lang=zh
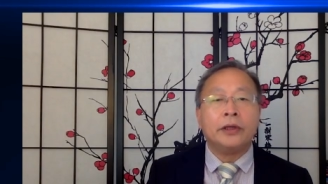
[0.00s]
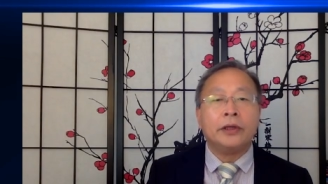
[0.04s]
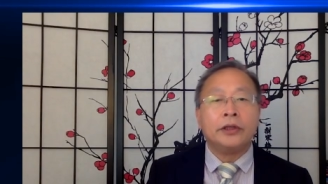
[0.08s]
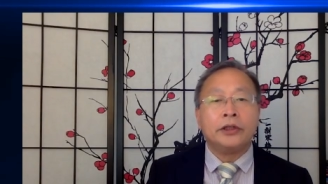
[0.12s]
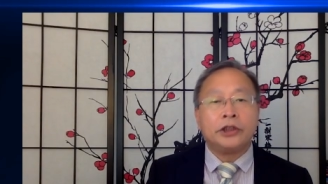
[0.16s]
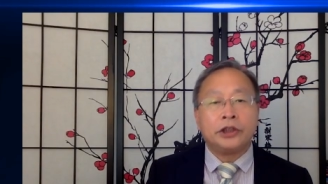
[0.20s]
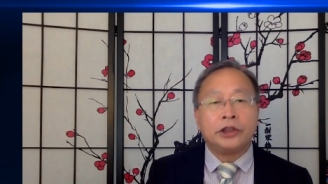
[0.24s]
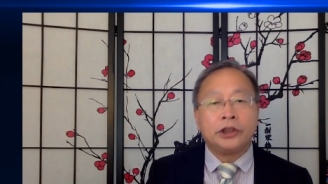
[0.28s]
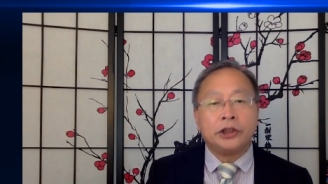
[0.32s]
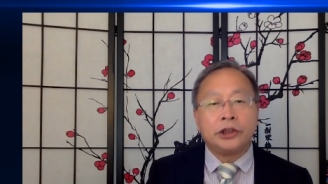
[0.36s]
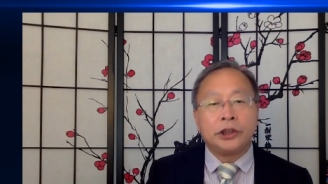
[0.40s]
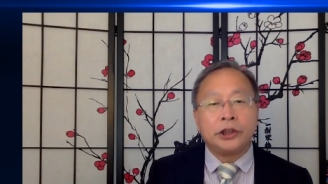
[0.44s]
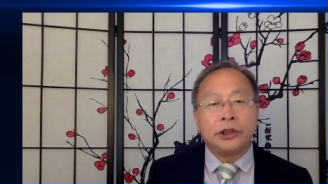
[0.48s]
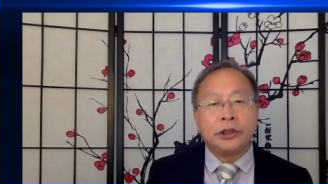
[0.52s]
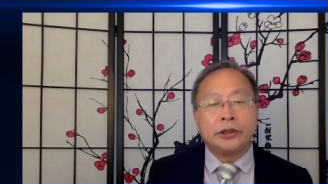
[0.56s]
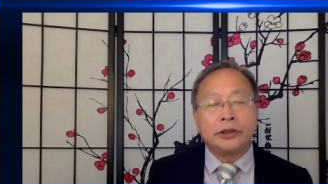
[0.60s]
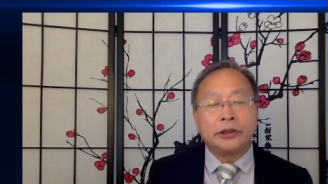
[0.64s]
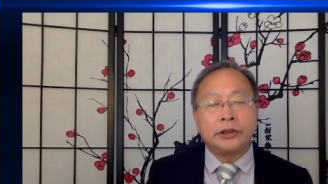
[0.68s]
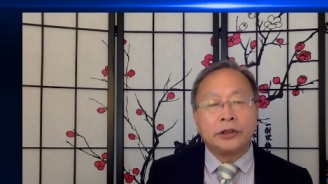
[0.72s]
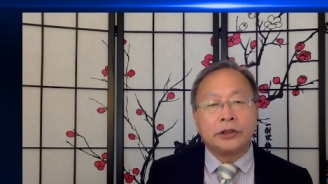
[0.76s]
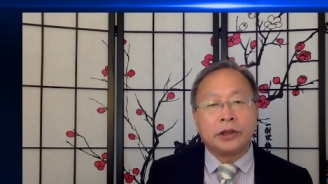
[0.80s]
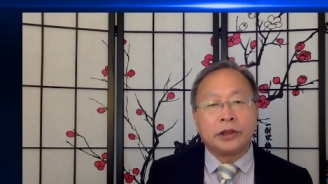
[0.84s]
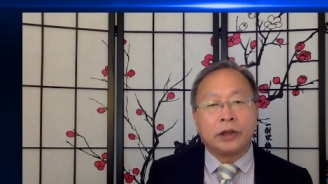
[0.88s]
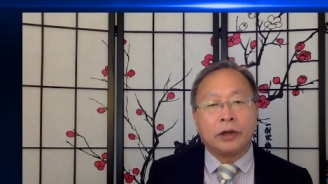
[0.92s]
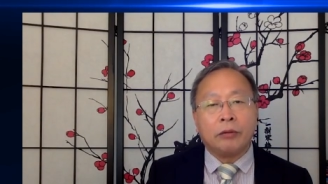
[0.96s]
期限
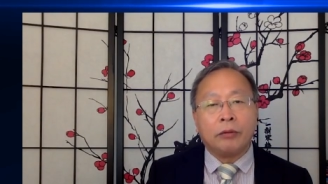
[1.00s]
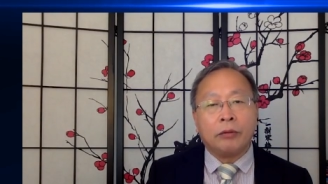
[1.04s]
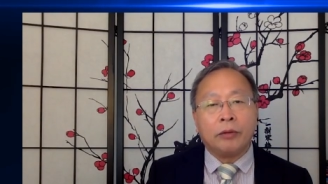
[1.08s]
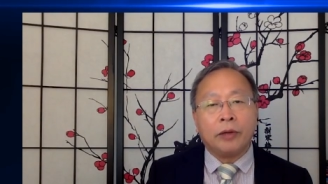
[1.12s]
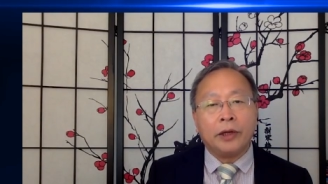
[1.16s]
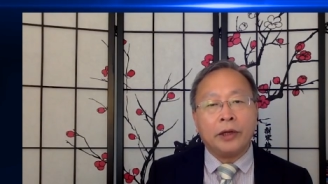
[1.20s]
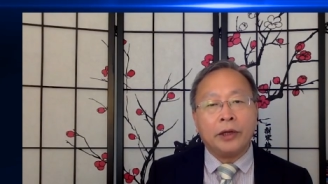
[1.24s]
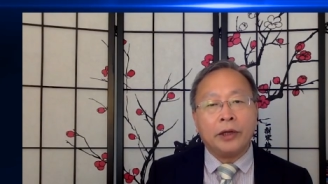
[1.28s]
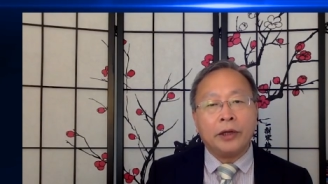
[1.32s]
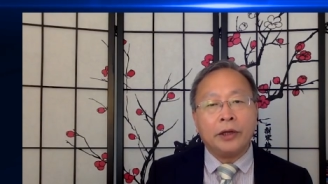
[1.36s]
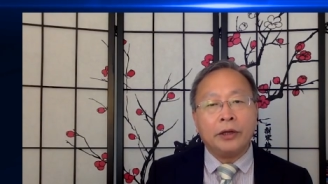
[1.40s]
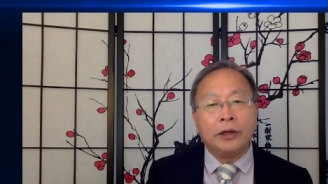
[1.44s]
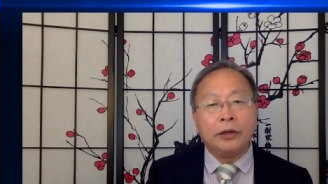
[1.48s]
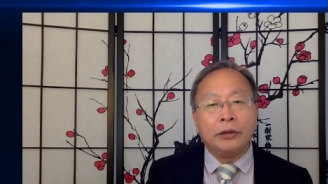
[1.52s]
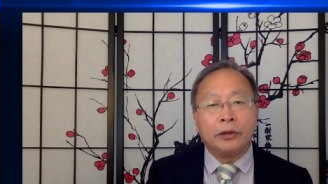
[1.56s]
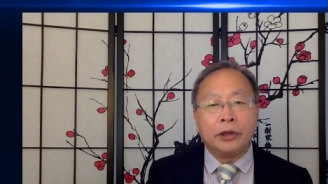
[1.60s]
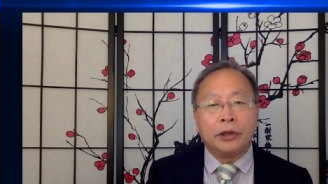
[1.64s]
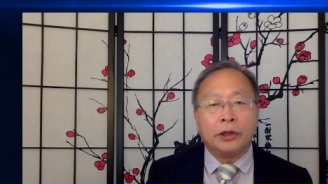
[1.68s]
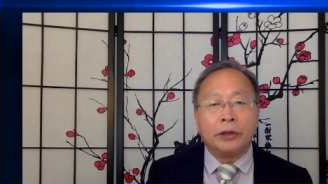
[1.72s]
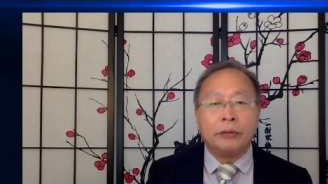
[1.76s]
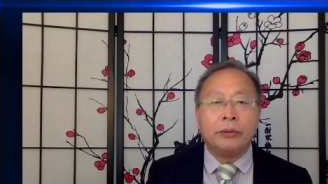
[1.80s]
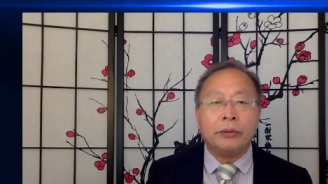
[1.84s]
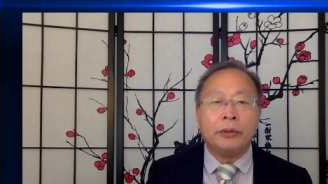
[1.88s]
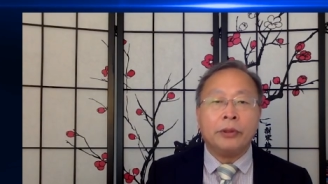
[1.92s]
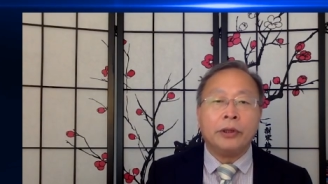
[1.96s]
至少为六
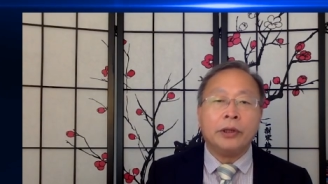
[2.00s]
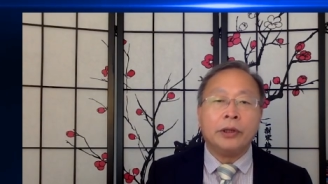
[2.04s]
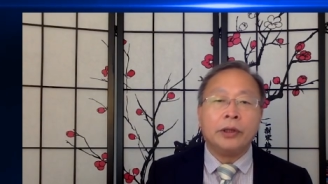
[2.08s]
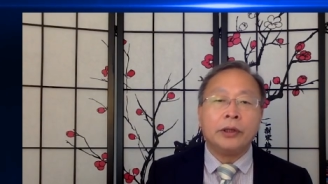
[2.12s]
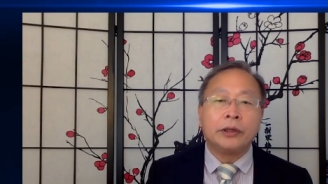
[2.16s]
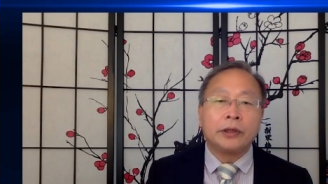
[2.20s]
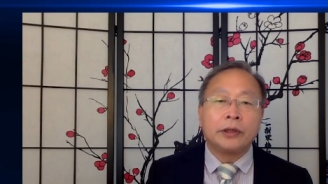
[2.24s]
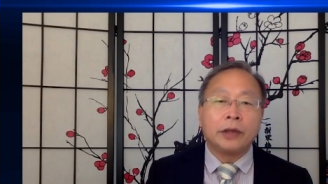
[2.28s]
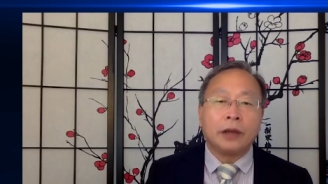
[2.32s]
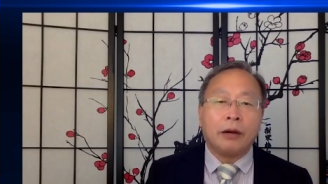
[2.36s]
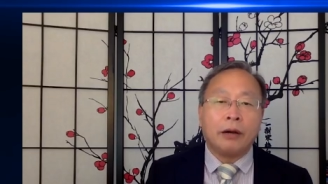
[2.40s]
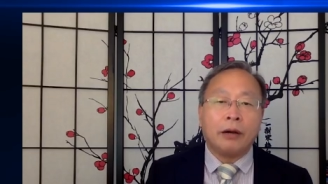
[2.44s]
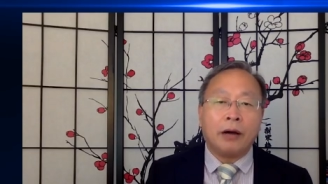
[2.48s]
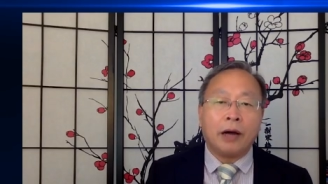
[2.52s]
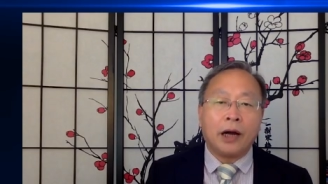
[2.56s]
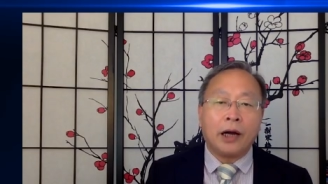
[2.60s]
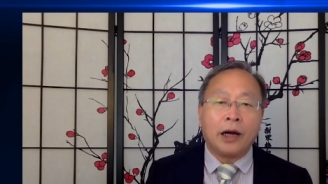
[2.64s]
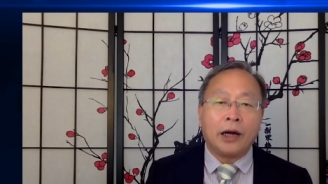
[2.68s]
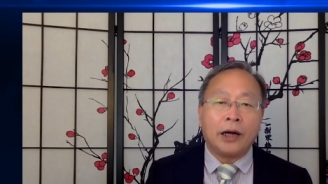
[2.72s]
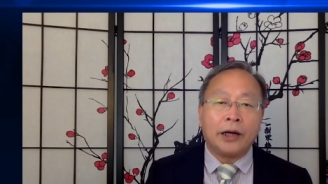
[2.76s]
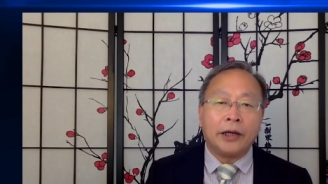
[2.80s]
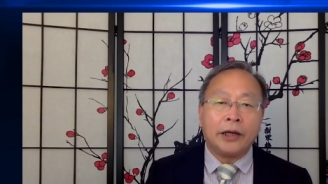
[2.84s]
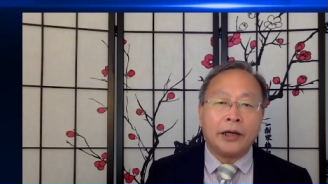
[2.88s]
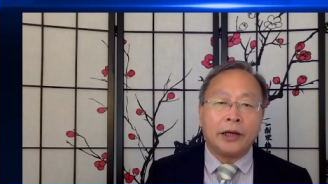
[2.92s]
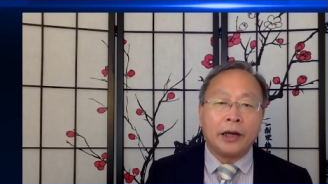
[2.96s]
个月到
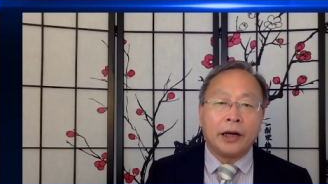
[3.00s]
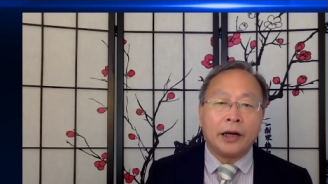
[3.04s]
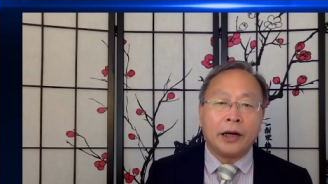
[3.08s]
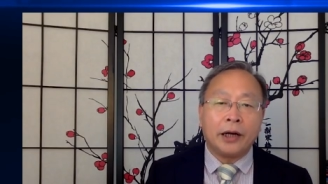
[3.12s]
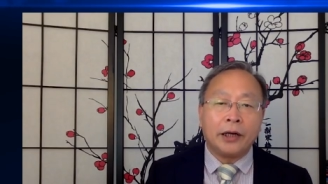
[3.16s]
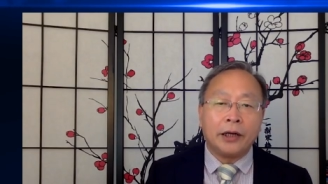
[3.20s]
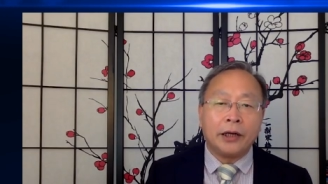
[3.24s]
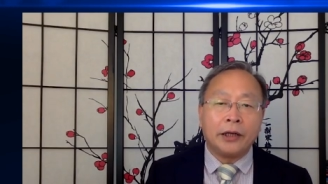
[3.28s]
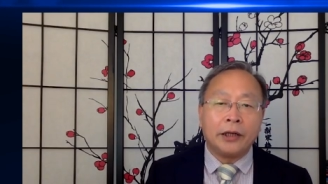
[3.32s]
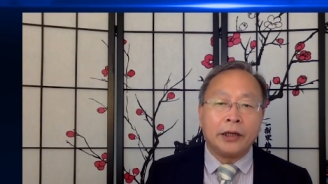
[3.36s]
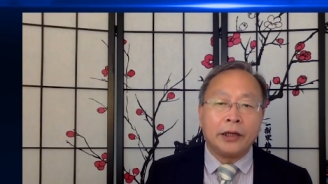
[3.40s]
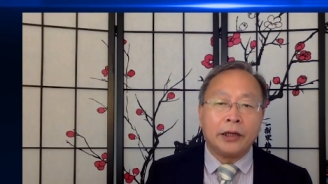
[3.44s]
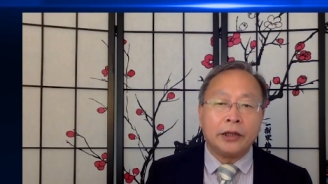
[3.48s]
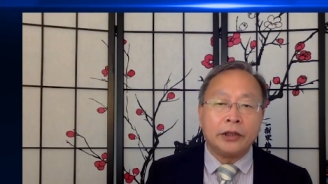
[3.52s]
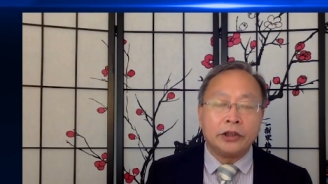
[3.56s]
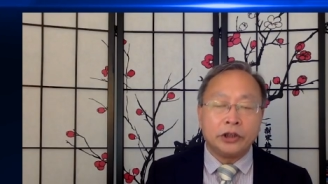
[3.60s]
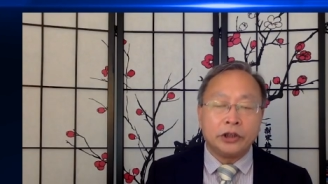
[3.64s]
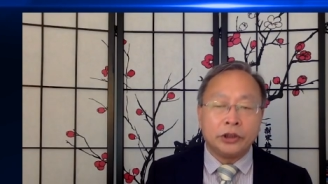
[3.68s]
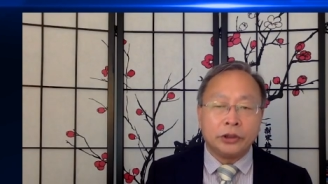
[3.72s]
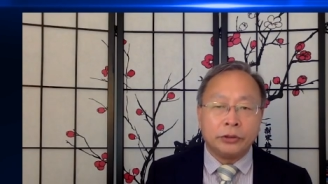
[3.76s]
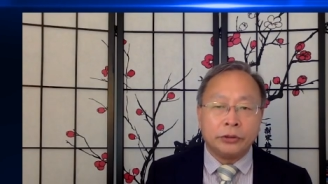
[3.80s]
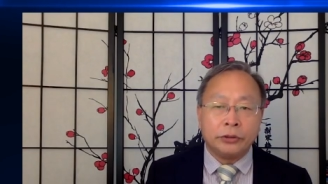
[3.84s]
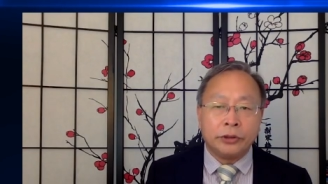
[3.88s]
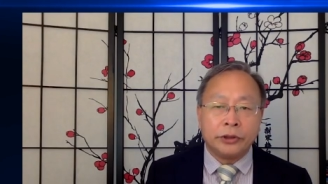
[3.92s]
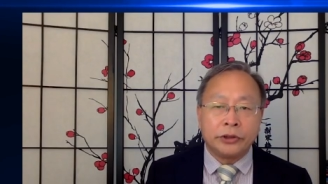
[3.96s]
二零二零年
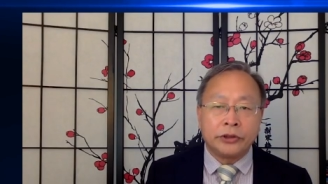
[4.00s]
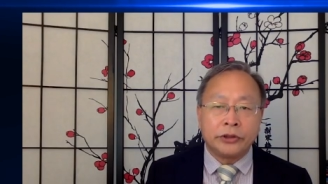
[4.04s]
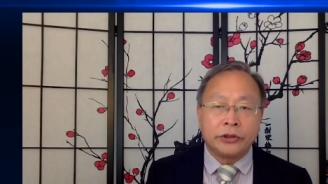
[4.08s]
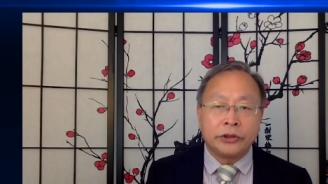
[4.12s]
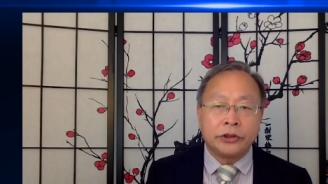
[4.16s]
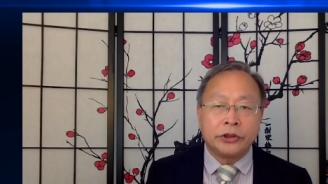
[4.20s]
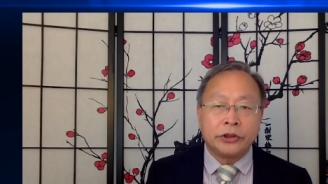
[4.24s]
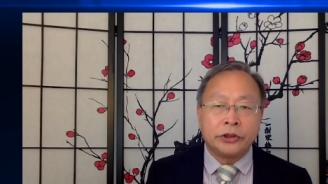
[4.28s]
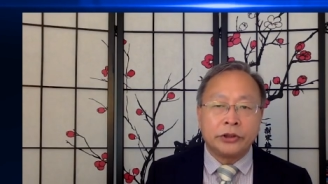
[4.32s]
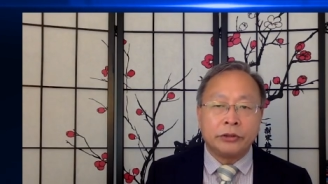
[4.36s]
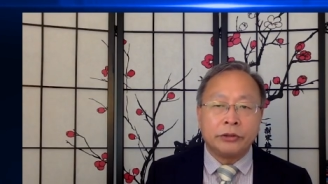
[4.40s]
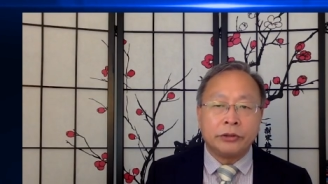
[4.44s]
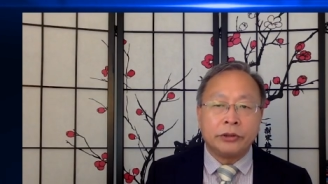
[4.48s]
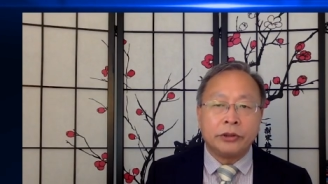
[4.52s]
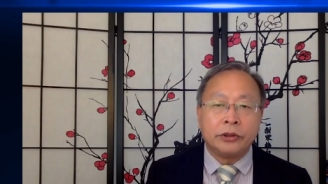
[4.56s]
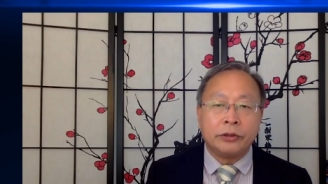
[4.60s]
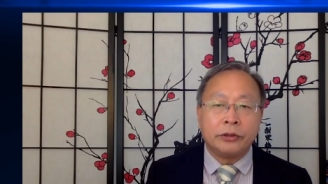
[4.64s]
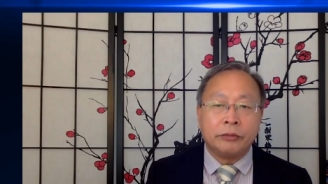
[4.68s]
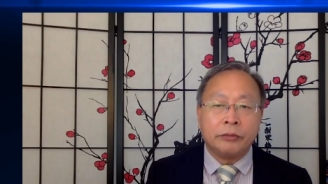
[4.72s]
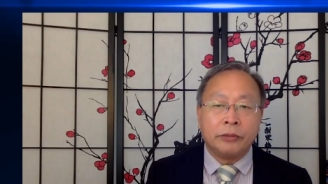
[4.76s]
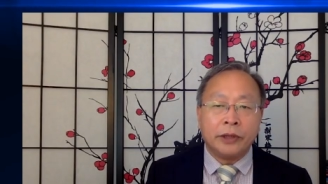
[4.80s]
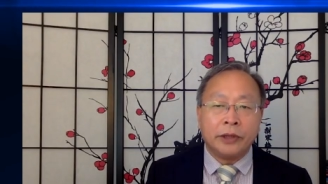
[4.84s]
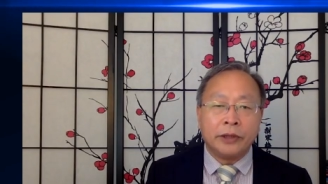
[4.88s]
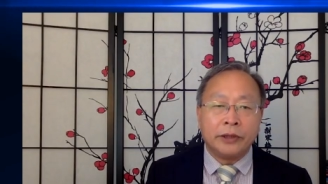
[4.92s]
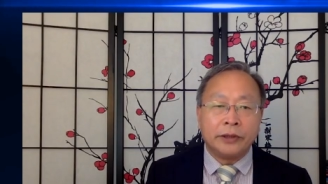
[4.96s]
九月十九日
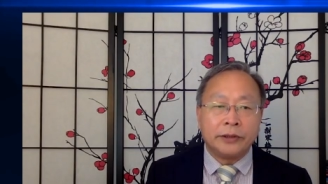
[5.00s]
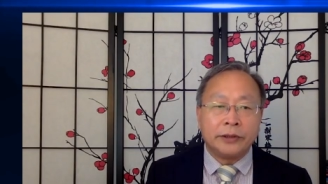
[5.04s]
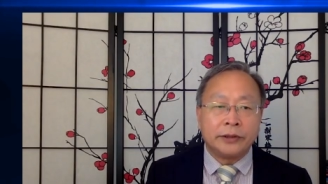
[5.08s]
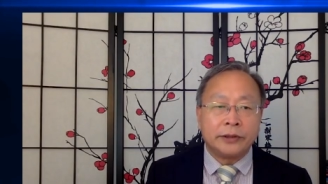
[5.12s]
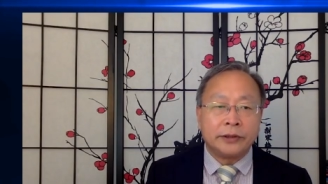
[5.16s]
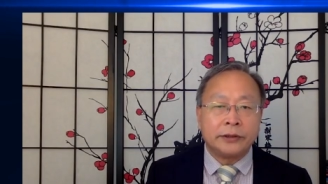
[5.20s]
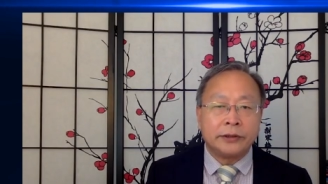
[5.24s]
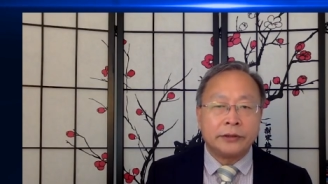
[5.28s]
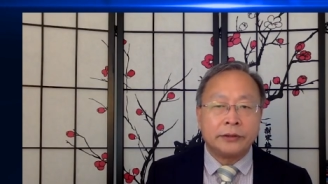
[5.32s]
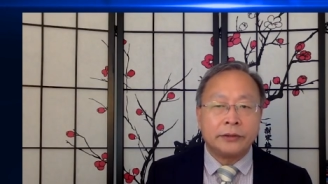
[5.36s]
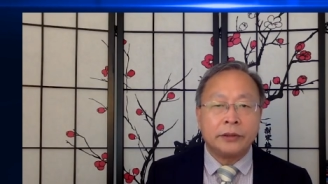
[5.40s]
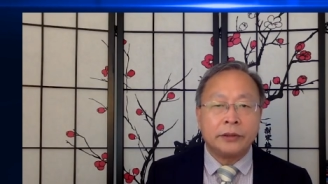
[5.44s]
为止。